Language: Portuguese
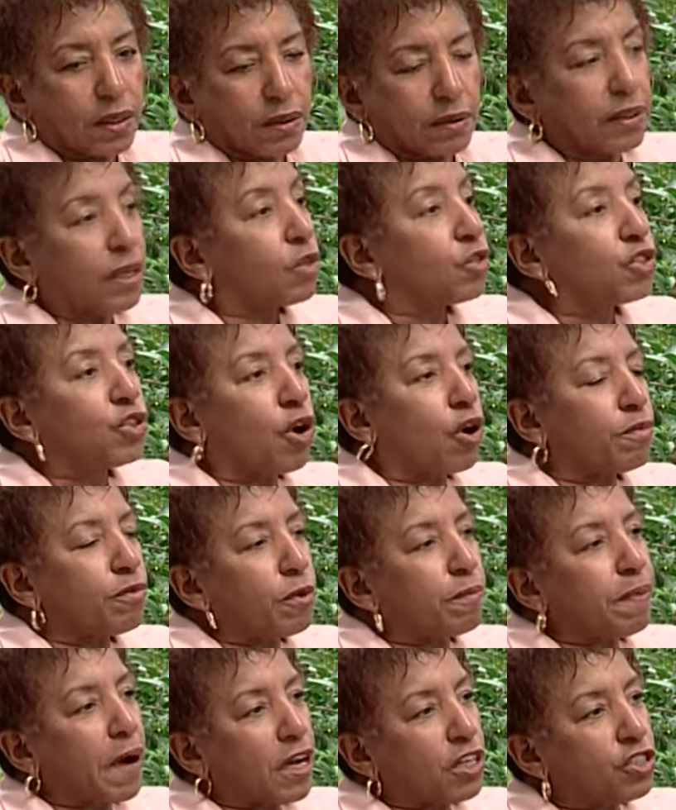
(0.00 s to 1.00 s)
não só o
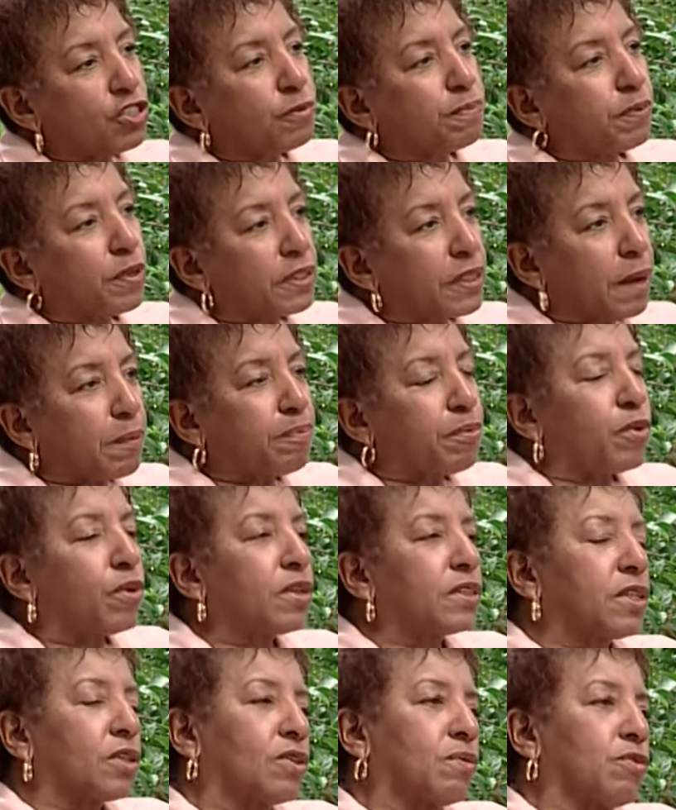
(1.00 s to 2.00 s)
meu país de ponta a
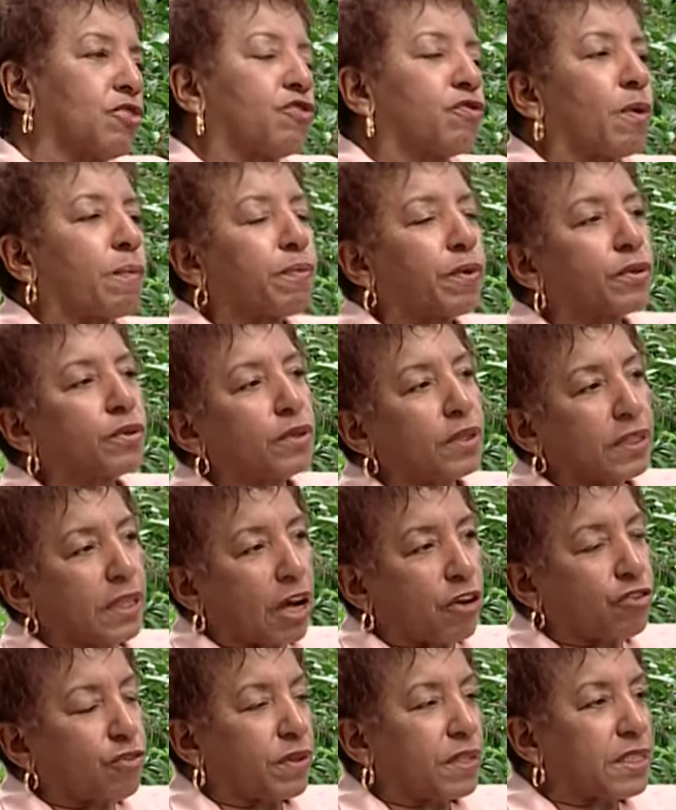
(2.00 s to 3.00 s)
ponta, como eu tive a
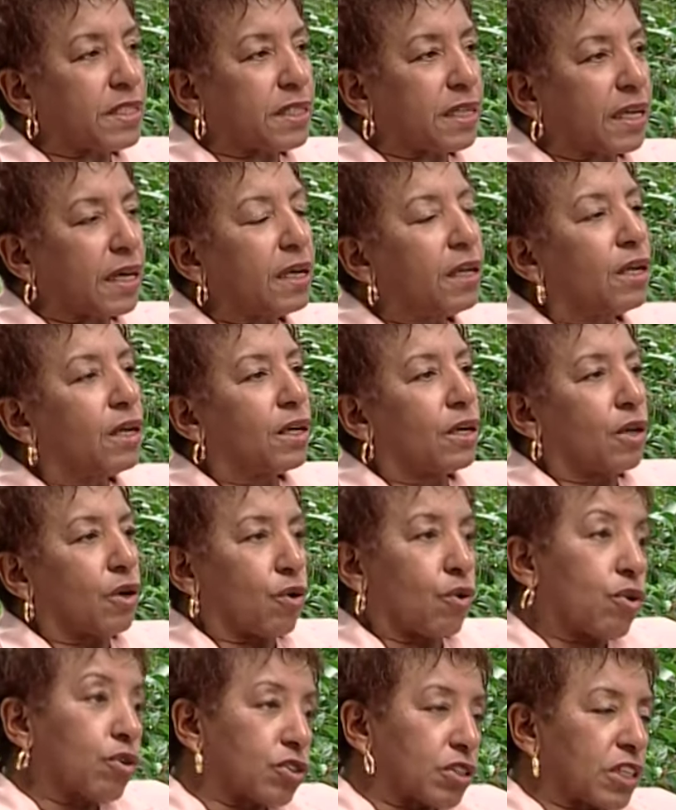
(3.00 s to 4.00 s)
oportunidade de conhecer
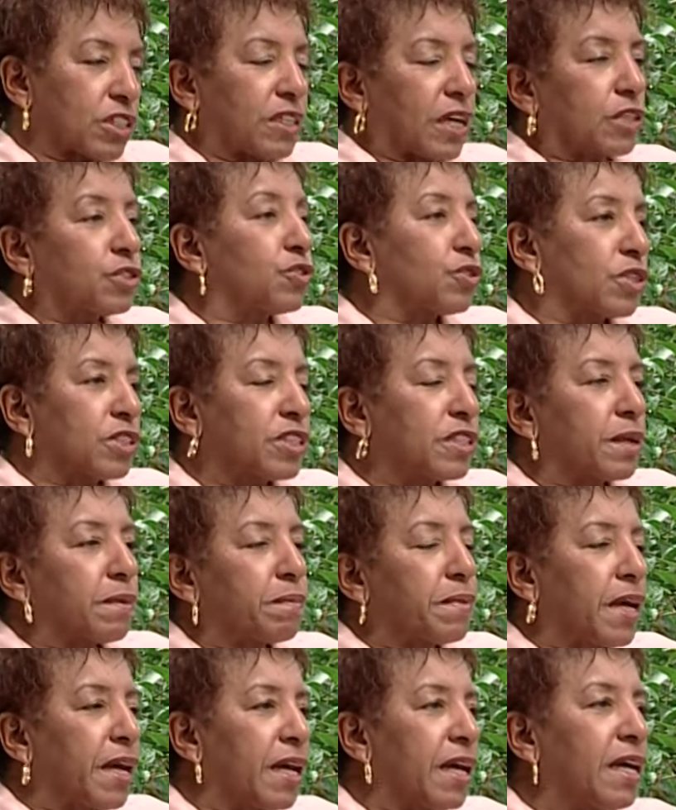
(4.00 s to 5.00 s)
outras nações
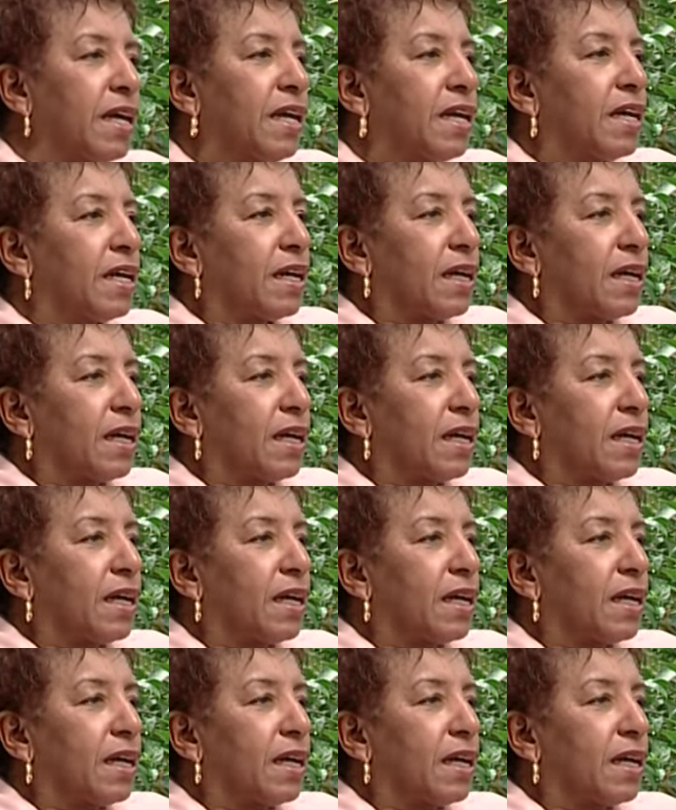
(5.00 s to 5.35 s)
também.